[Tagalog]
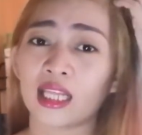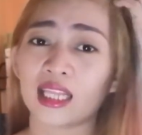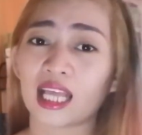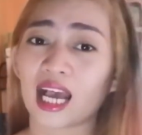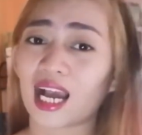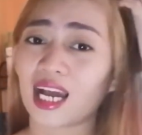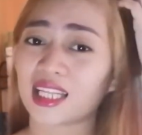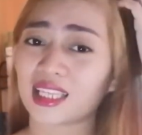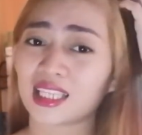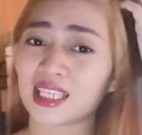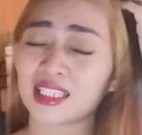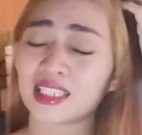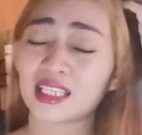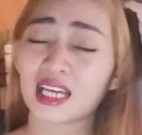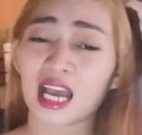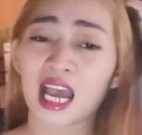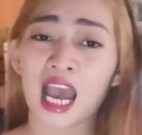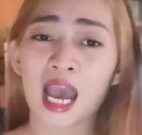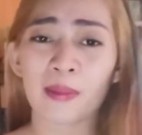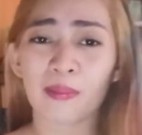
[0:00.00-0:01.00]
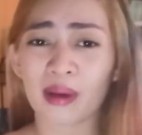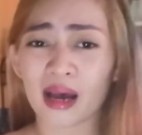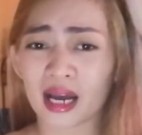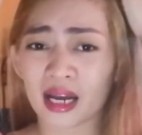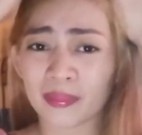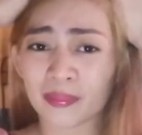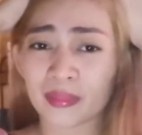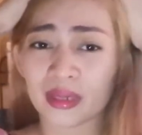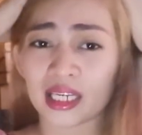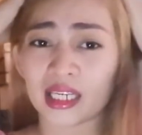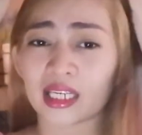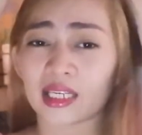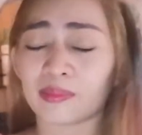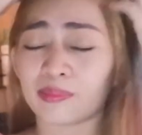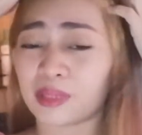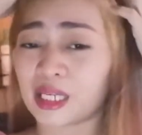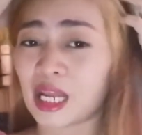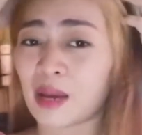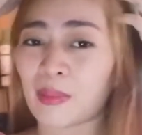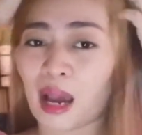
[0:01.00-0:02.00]
nangatis habang
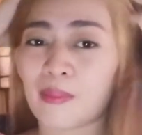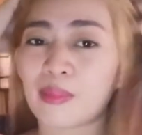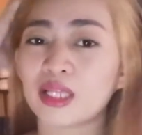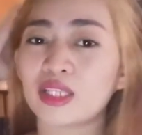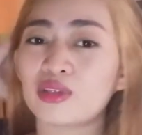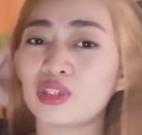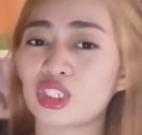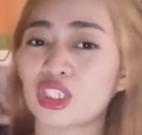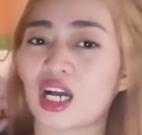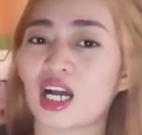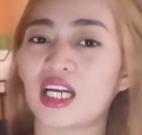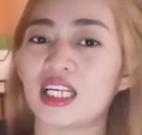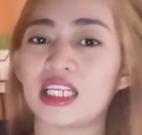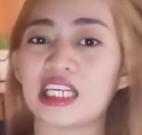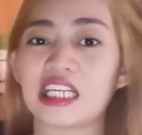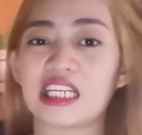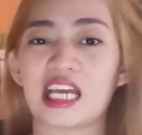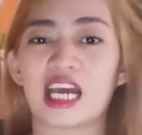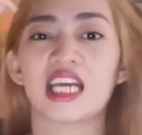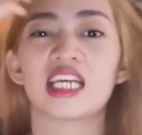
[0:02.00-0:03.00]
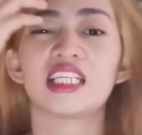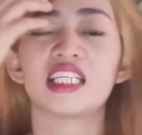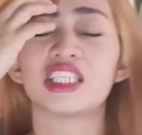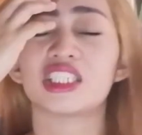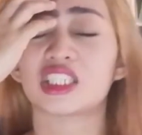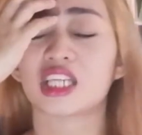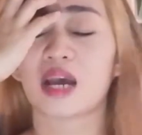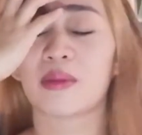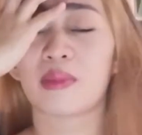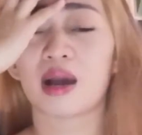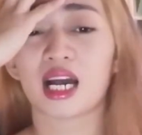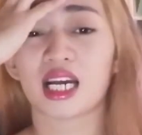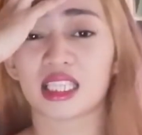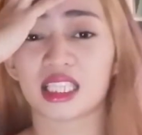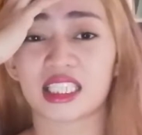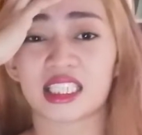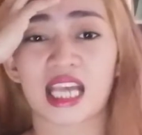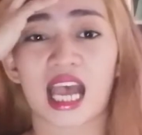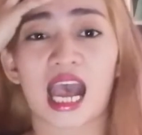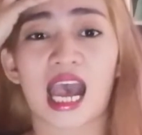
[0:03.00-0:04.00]
binababad ko siya kanina, hindi siya
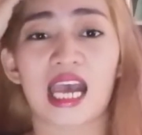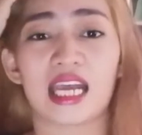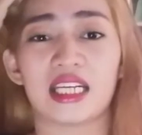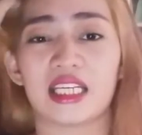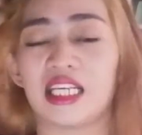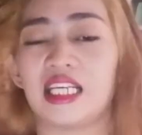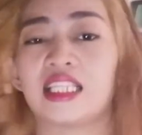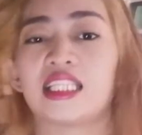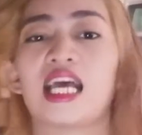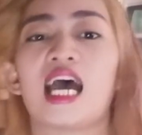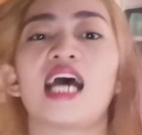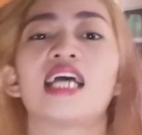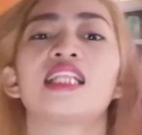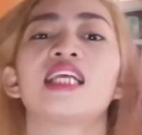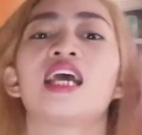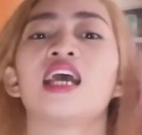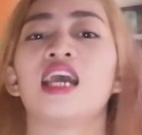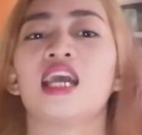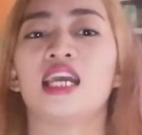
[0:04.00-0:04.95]
makati sa anit at